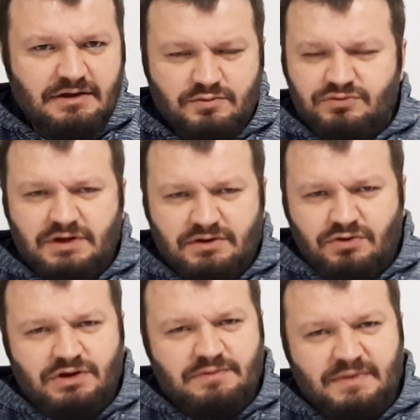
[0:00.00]
Bunlar
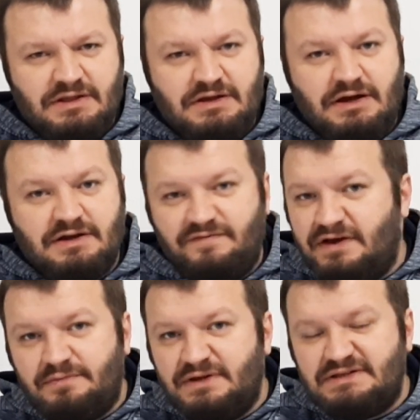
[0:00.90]
öğretmenlik hakkı
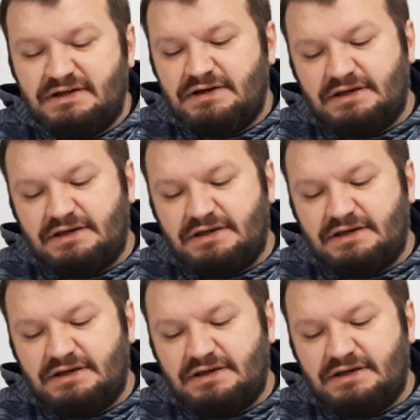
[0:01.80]
vermez.